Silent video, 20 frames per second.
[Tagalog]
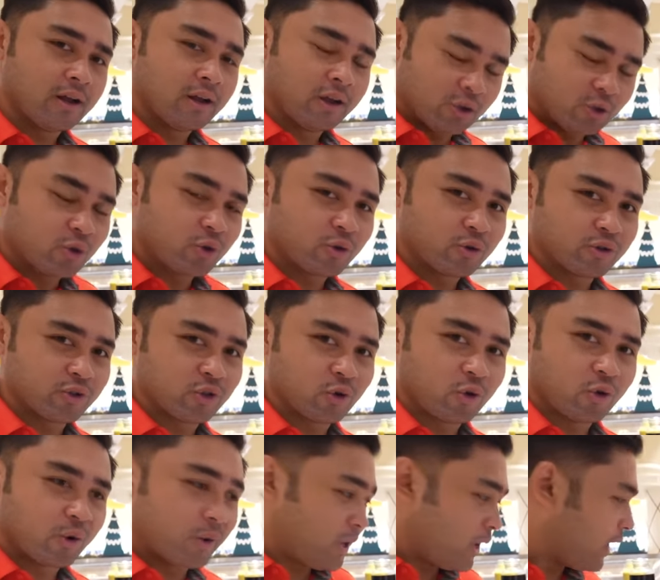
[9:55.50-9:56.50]
yun yung gusto ko.
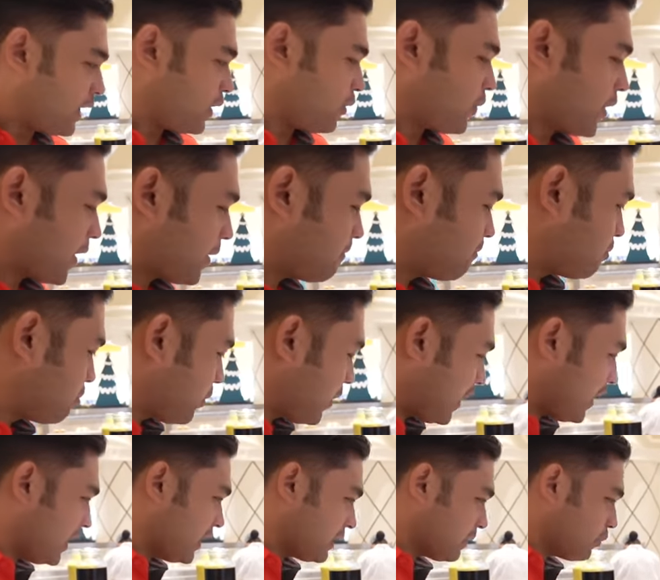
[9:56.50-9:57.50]
Anyway,
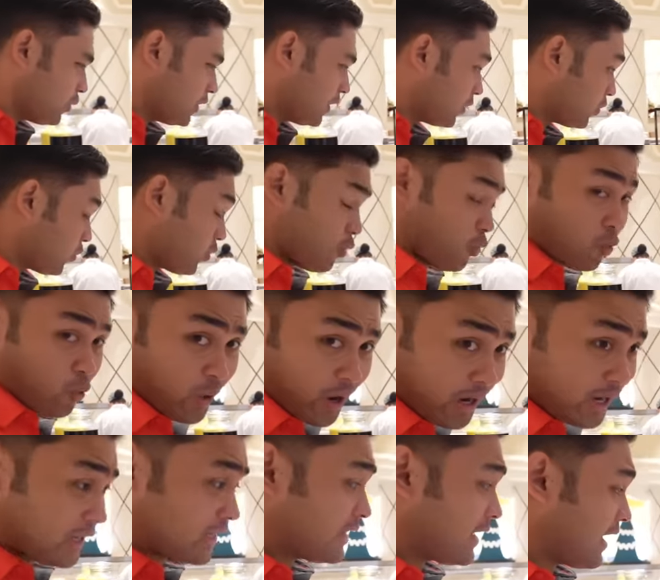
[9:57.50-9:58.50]
makita mo dito
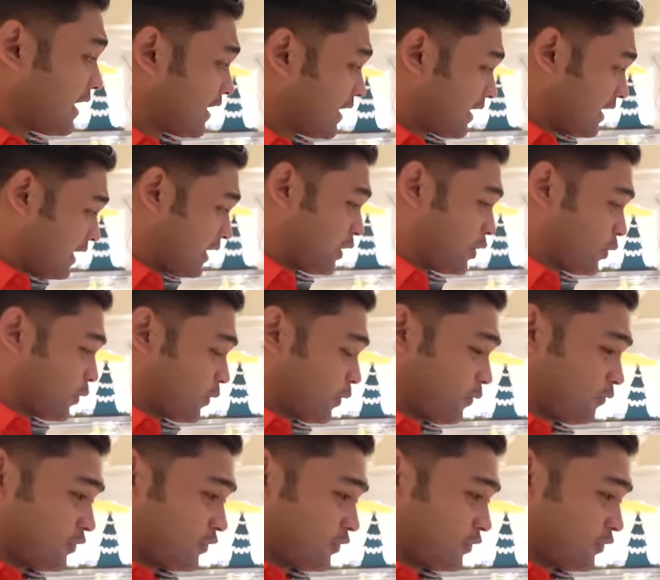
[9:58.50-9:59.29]
wide array of